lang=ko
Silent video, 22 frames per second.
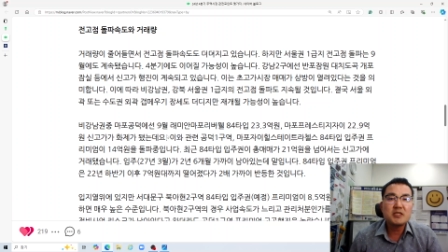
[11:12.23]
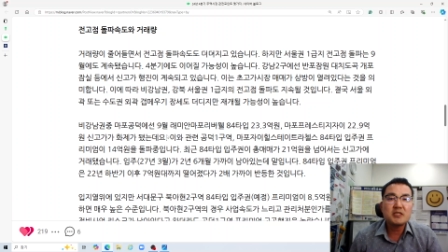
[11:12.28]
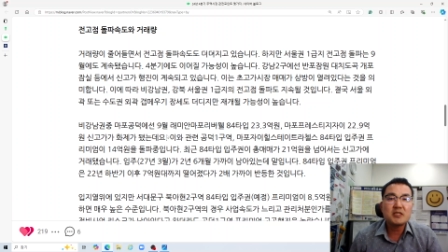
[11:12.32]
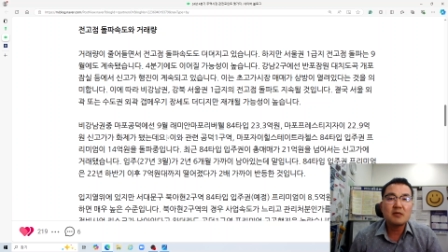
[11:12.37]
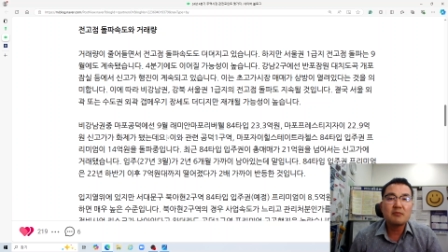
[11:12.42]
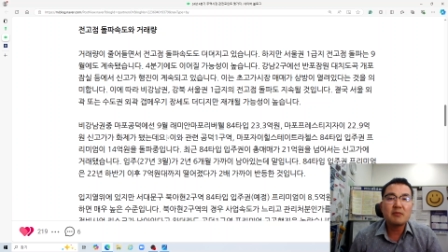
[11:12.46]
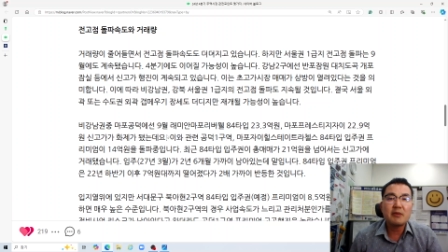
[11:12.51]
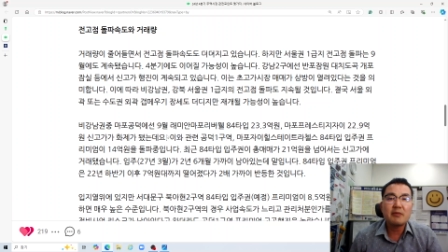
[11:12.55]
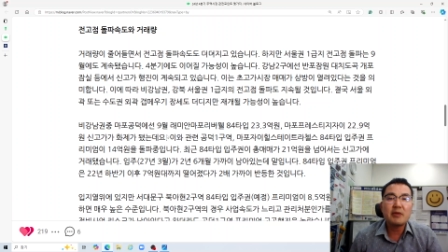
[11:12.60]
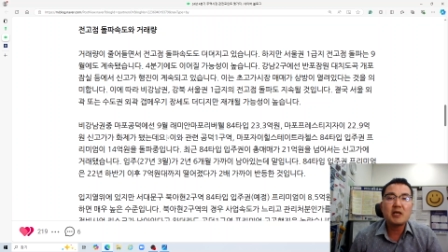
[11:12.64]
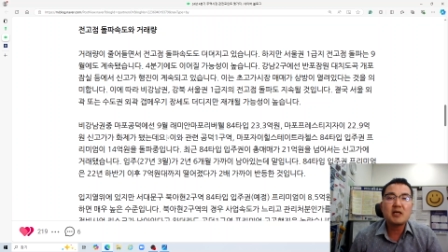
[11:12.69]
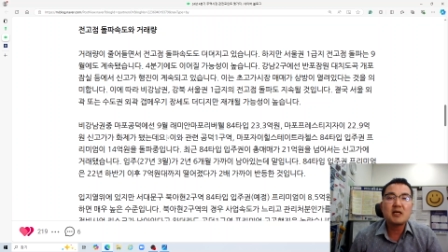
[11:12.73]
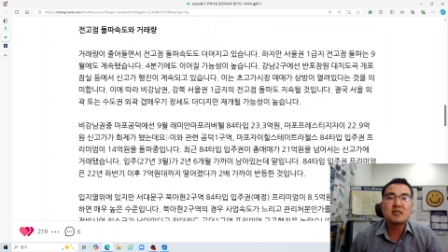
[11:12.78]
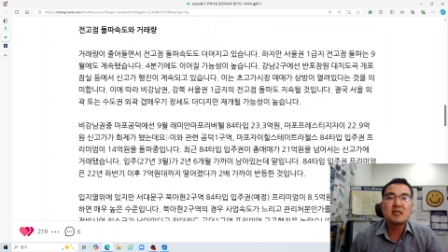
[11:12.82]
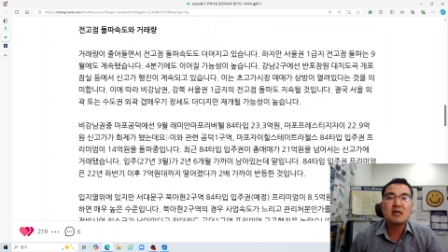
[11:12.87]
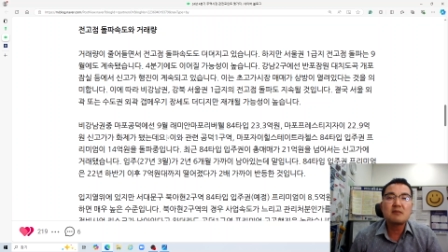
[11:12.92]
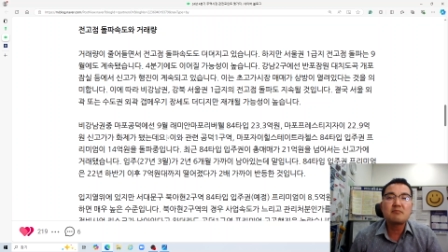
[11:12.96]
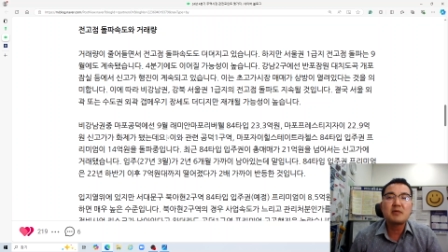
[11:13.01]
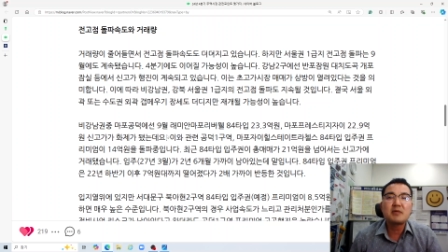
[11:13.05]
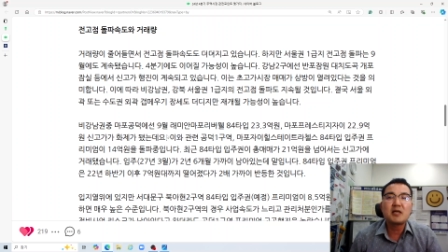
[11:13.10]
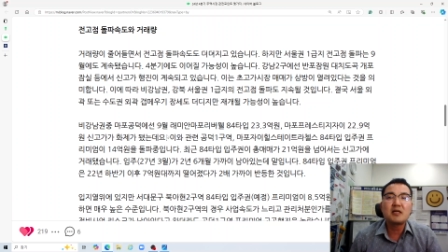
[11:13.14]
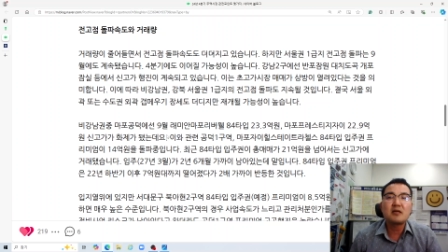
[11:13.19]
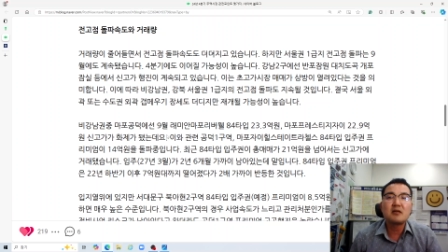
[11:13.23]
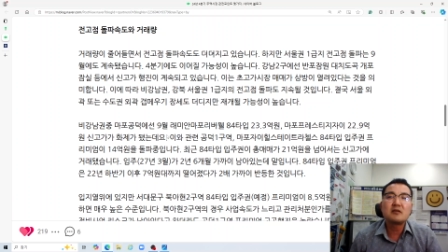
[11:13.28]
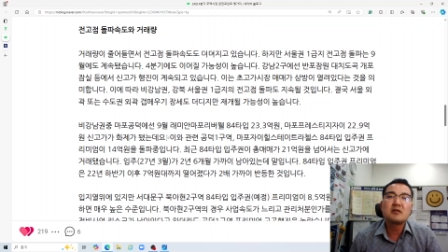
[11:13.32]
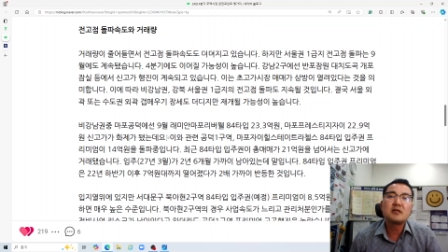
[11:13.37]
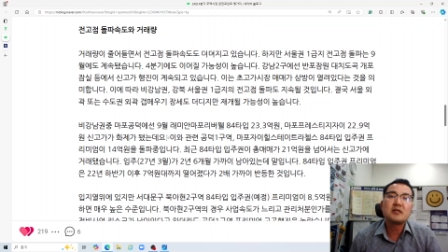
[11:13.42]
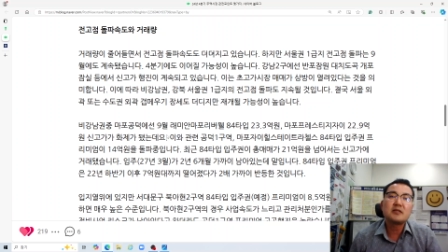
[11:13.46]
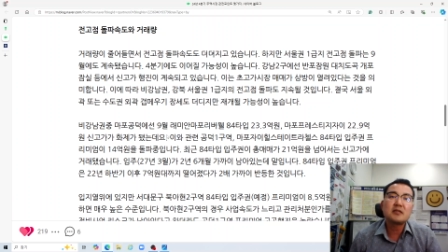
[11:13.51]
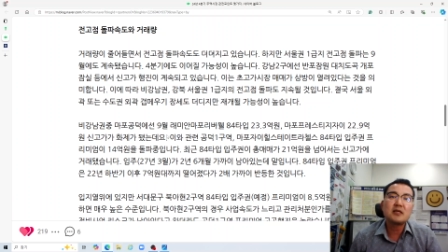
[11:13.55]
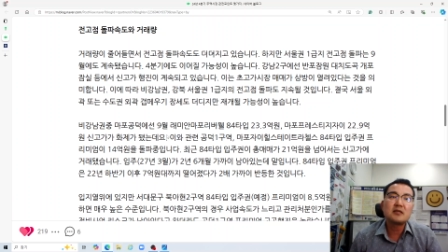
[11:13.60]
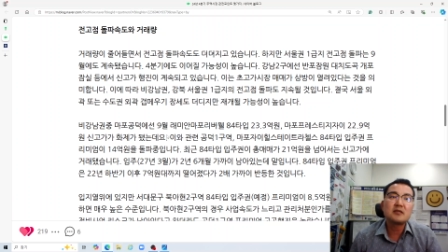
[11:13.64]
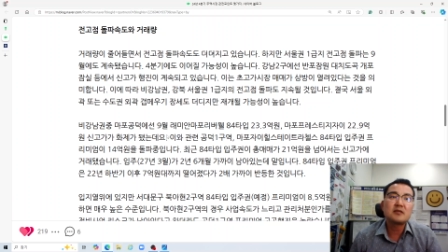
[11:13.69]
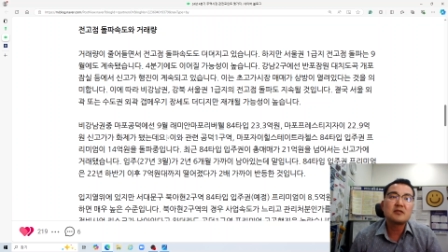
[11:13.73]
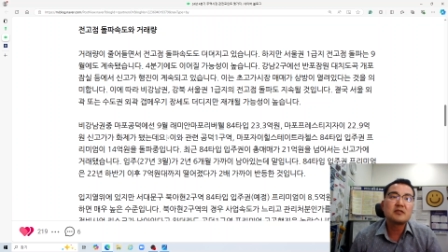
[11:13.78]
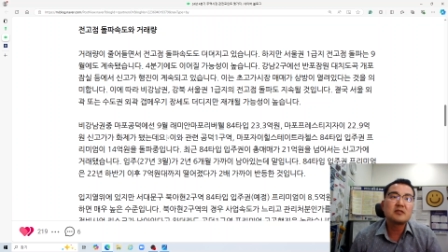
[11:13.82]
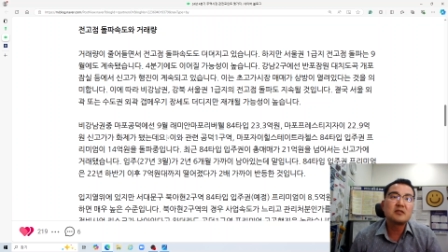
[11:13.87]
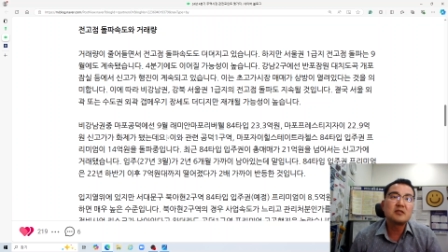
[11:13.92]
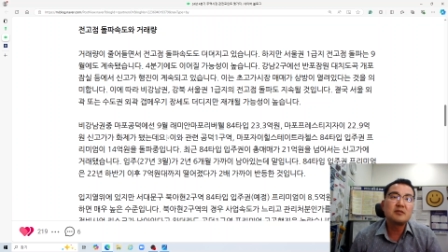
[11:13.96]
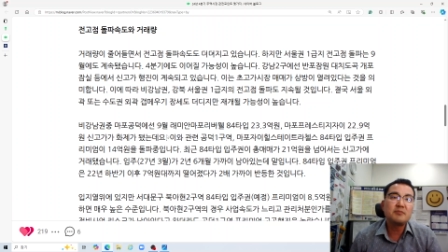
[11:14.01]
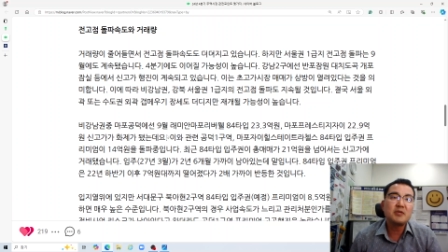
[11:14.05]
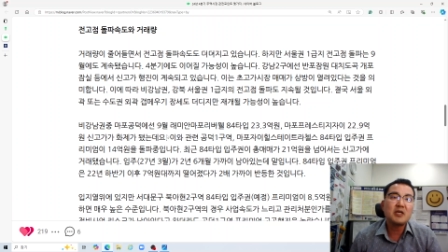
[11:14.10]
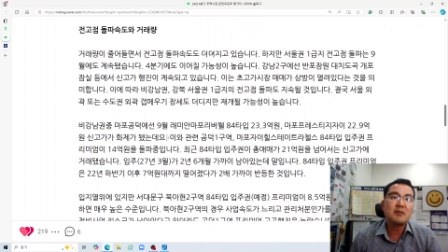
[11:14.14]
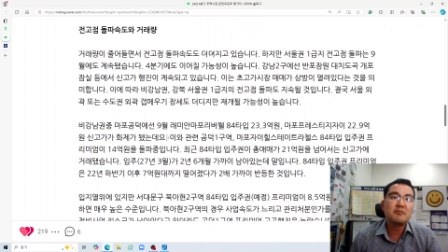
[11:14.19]
시장 매매가 상방이 열려 있다는 것을
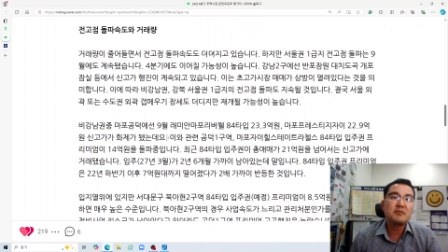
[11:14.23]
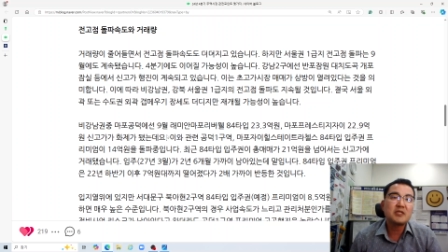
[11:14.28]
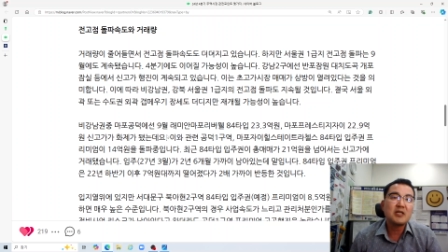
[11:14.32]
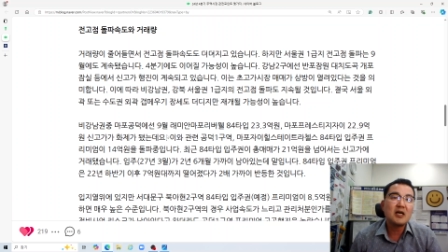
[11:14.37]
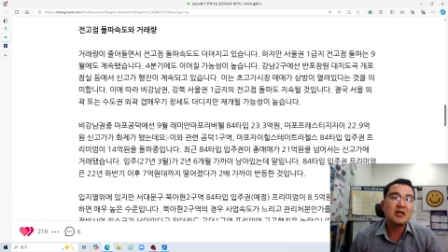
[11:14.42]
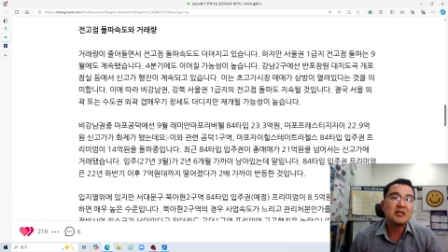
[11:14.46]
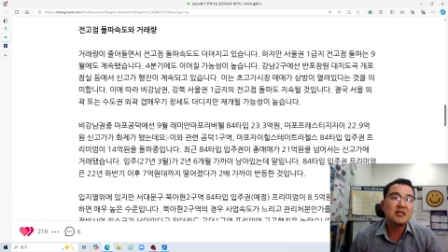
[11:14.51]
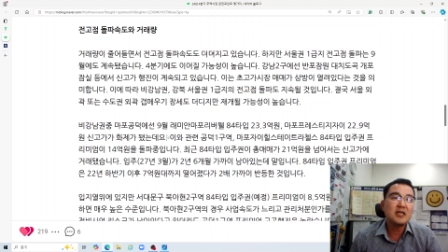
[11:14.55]
의미합니다.